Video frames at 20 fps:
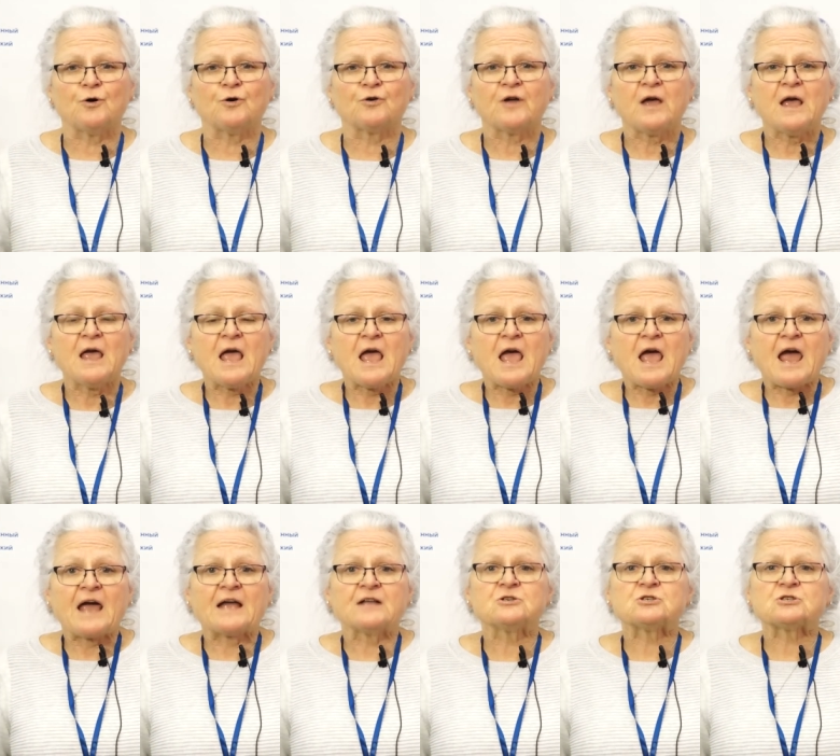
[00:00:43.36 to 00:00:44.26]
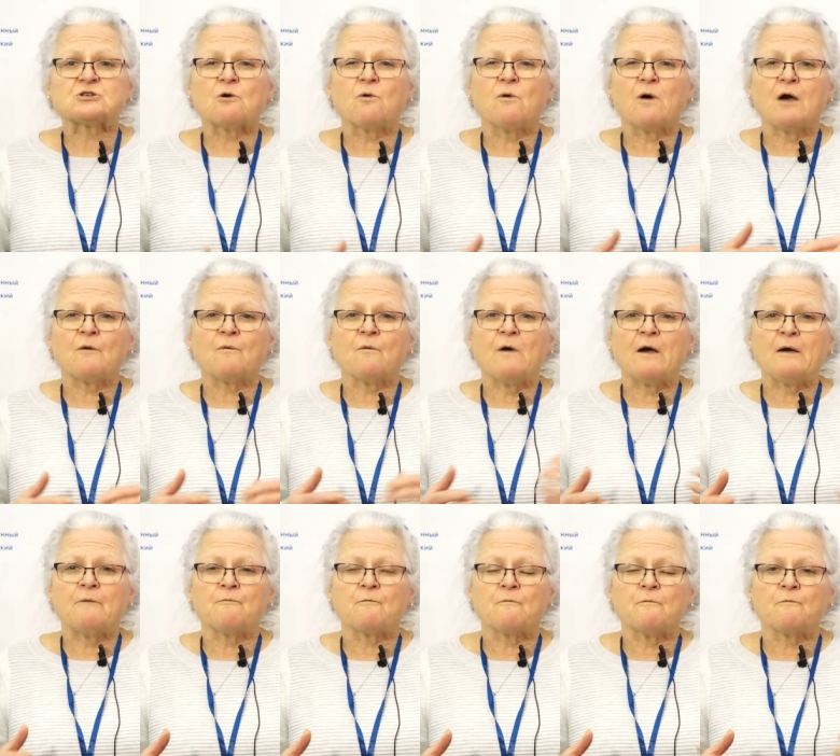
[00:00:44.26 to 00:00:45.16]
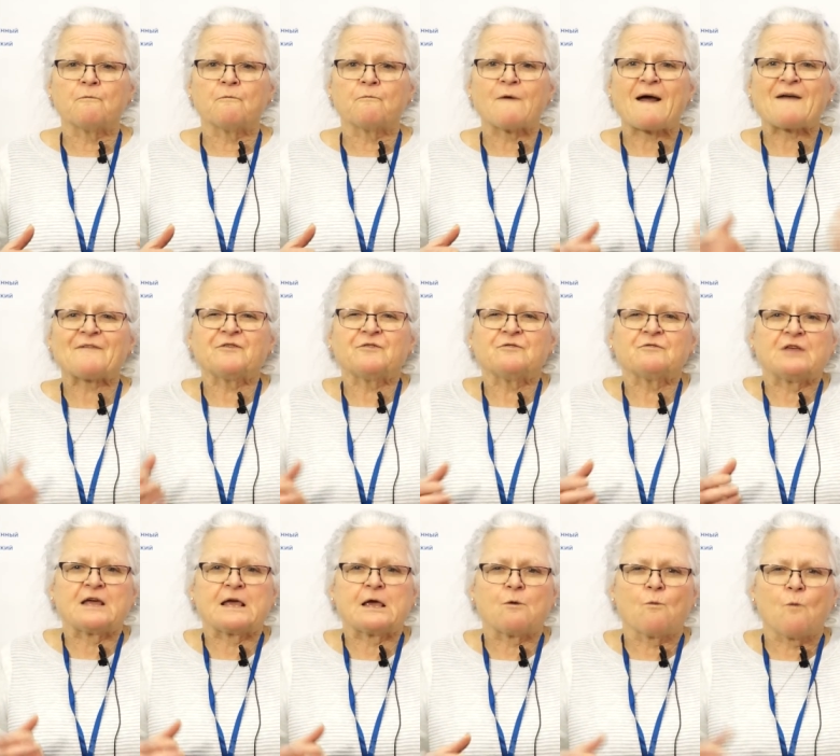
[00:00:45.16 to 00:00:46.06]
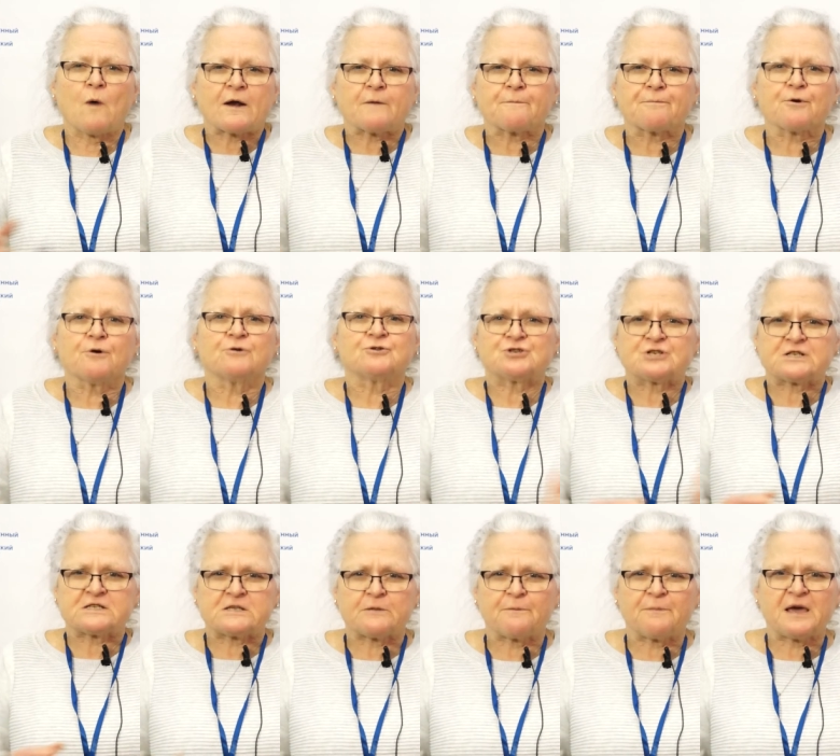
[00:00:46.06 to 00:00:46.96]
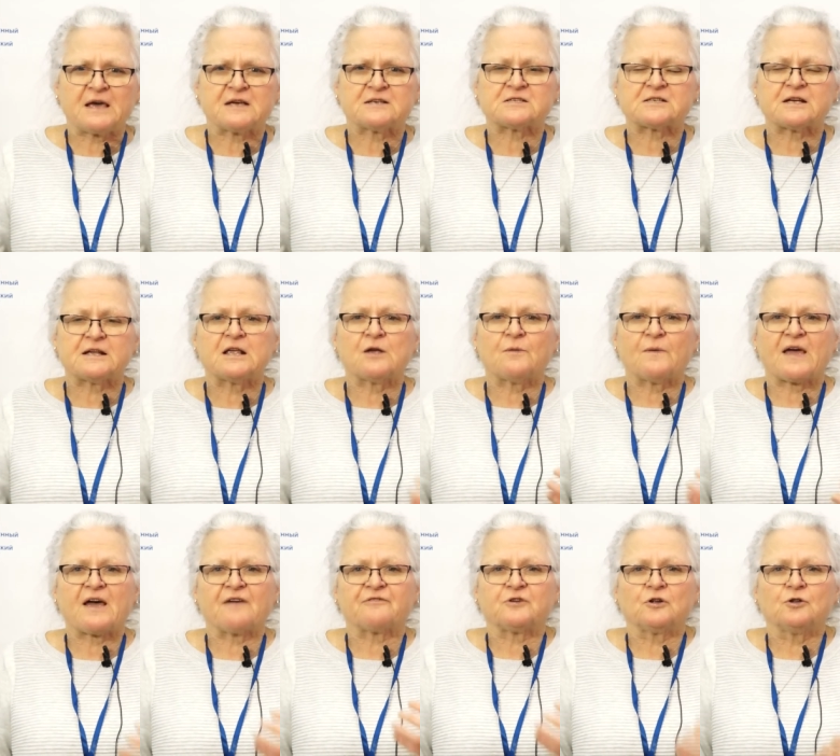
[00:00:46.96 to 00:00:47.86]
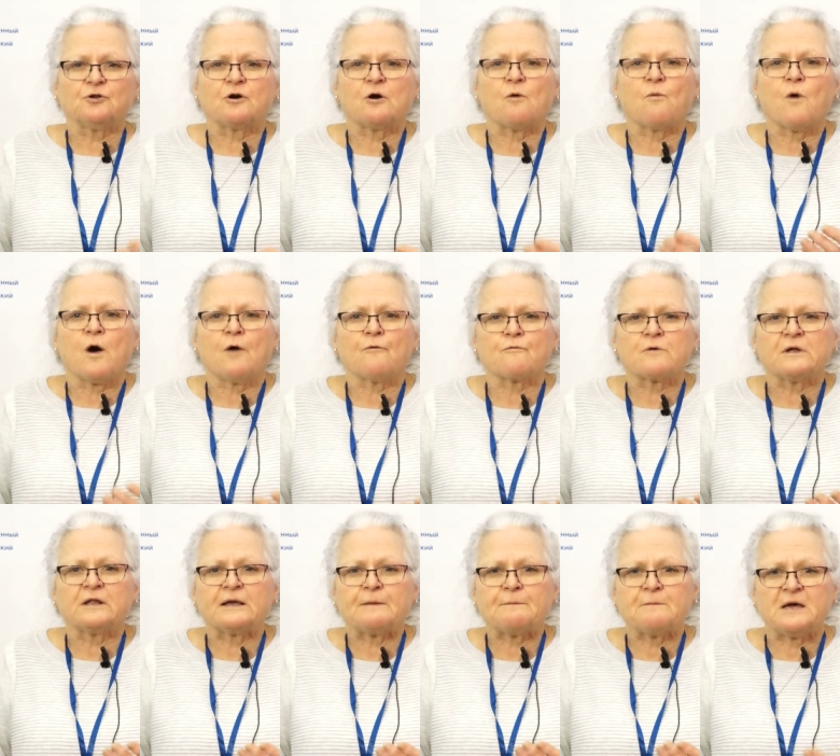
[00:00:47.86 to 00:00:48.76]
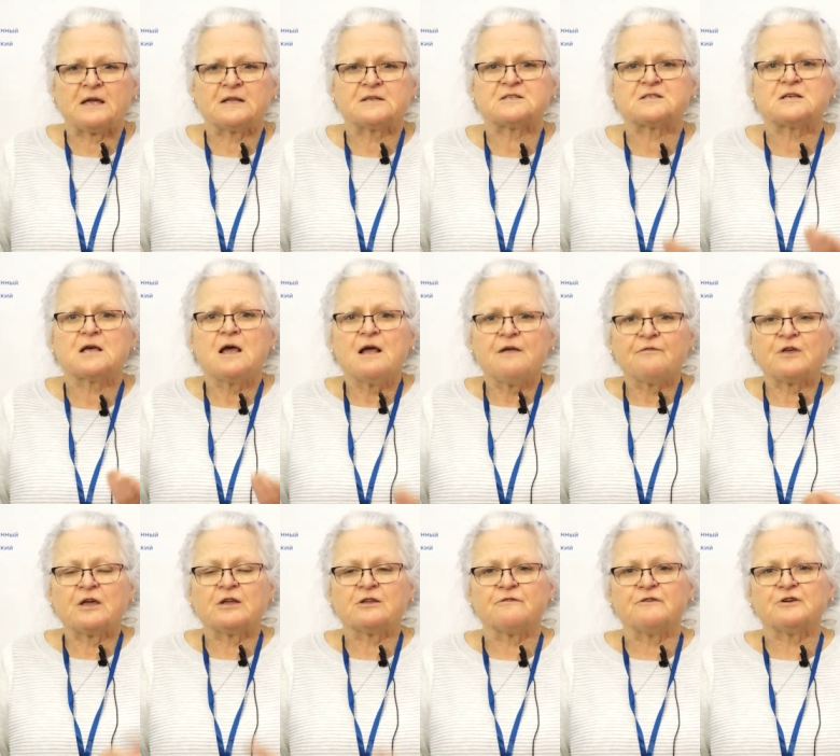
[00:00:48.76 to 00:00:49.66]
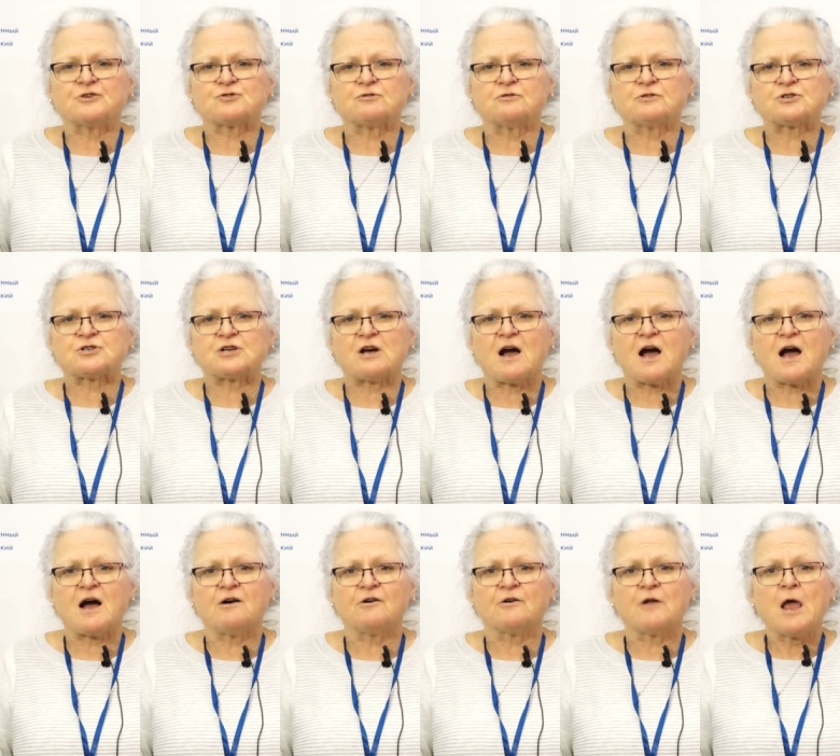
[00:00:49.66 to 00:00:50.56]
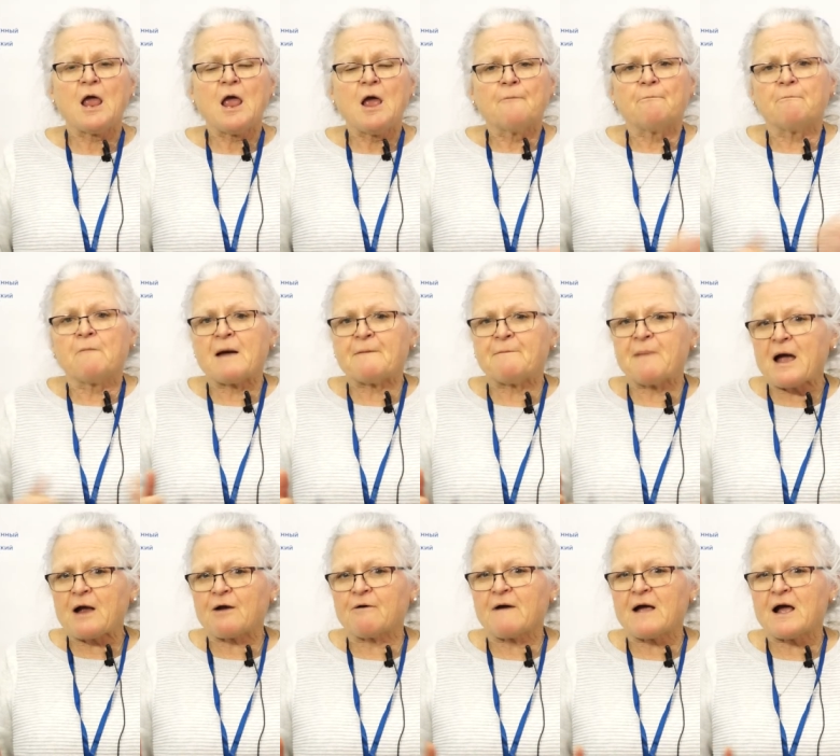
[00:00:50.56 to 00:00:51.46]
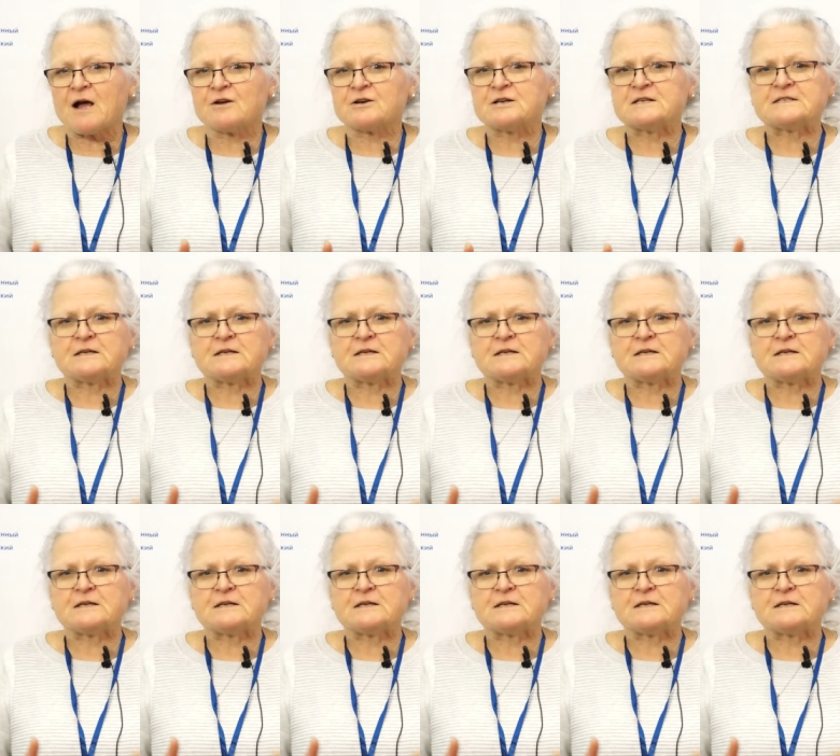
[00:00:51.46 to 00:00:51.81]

Мы не говорим о том, что какой-то подход лучше. Нужно посмотреть, какой подход отвечает потребностям конкретного ребенка.